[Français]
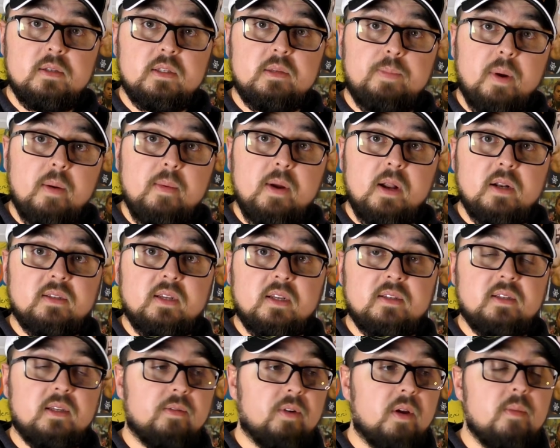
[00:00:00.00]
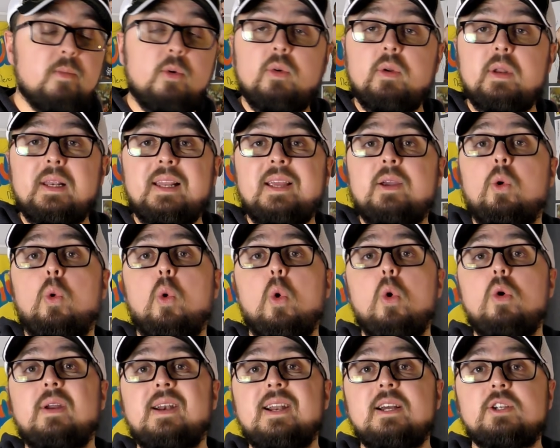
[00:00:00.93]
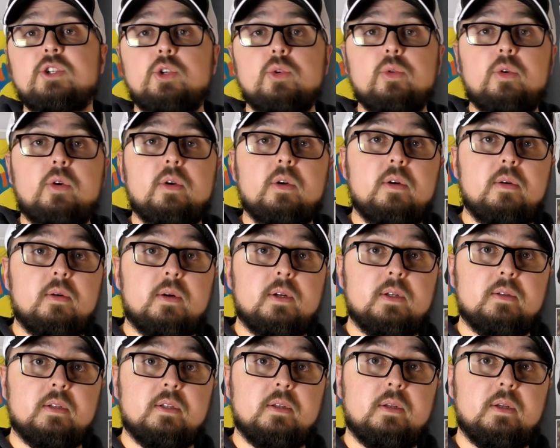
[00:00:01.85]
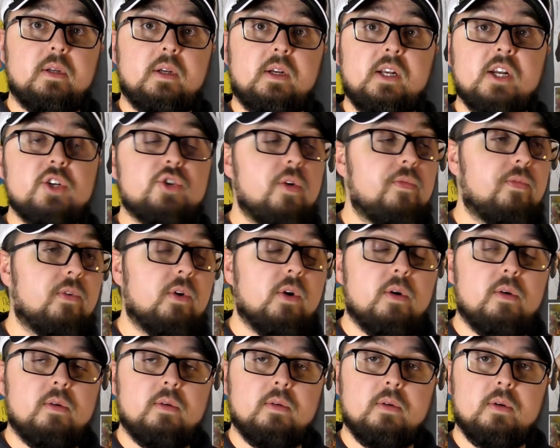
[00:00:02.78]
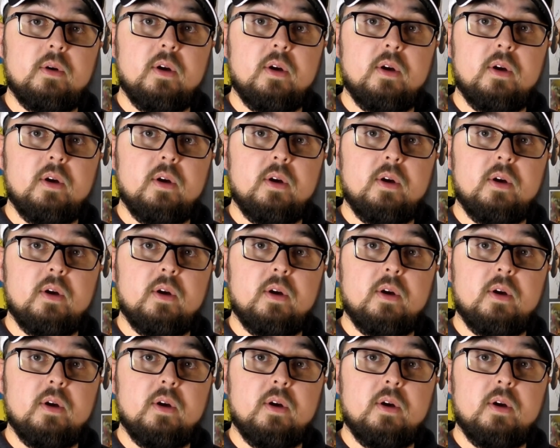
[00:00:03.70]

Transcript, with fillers: C'est pas mal, ça, c'est vraiment les, gros clashs de clans, hein, clash of clans.